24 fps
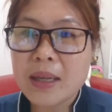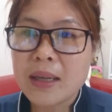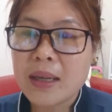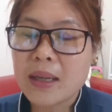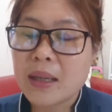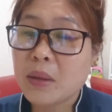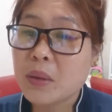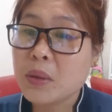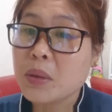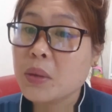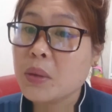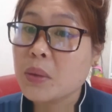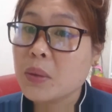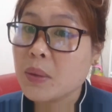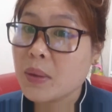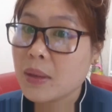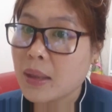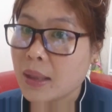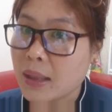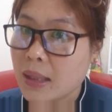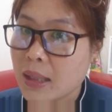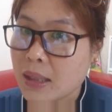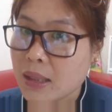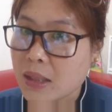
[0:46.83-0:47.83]
kaya gusto ko
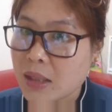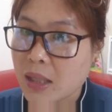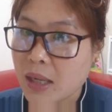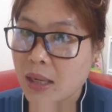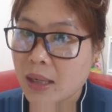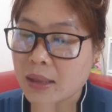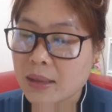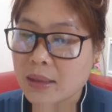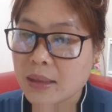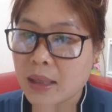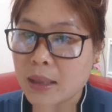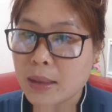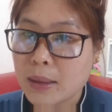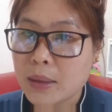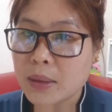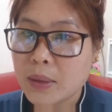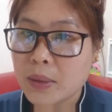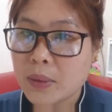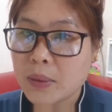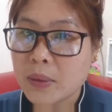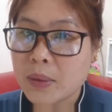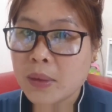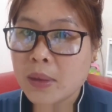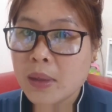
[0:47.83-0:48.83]
lang i-share sa
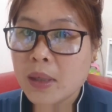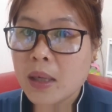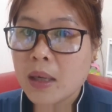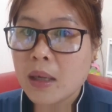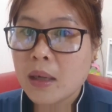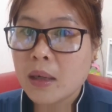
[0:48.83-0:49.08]
inyo